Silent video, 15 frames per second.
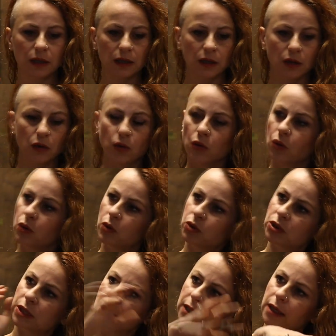ve
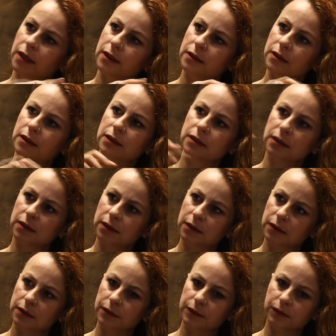o şeye e,
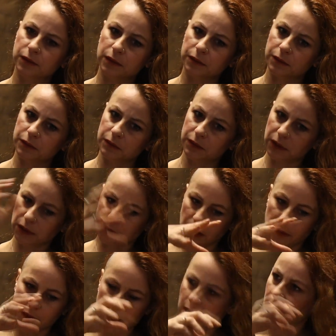
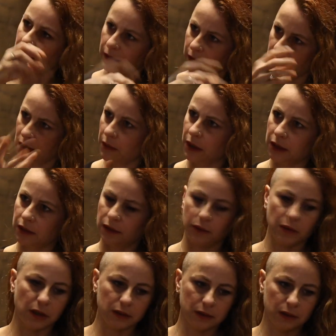yemeğe, yemek
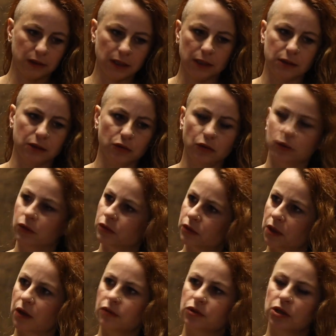diyeyim artık neyse o
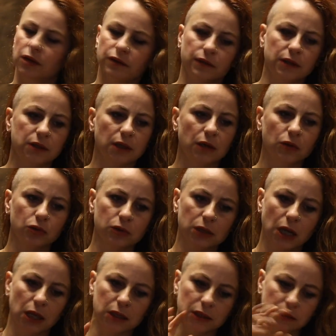tavşan Hedef mesela yemek. o
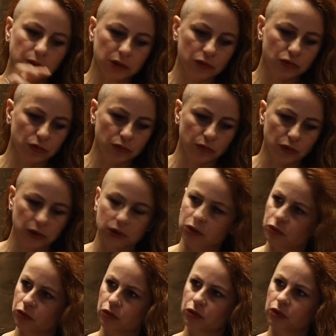saldırma durumu
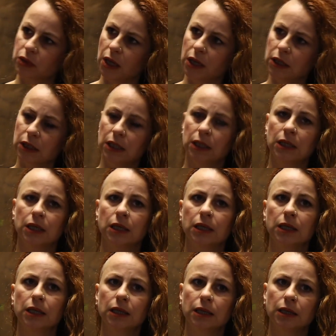içgüdüsel.
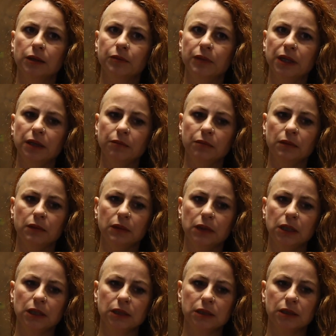Ee, benim
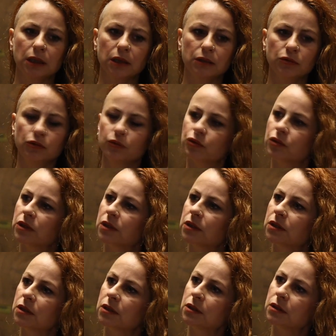insan
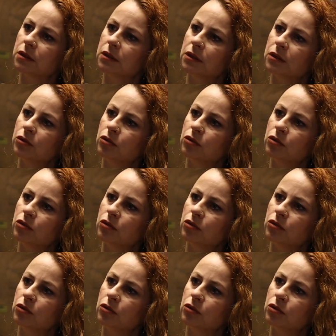yumurtasının